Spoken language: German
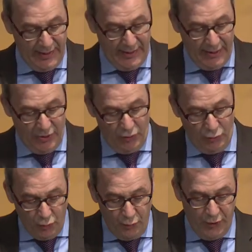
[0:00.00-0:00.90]
der doch
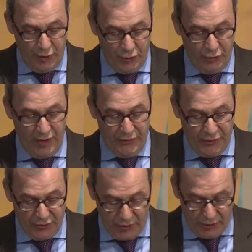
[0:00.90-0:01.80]
nun bitteschön dafür
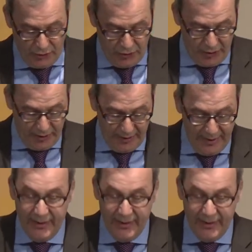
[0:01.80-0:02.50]
sorgen sollte,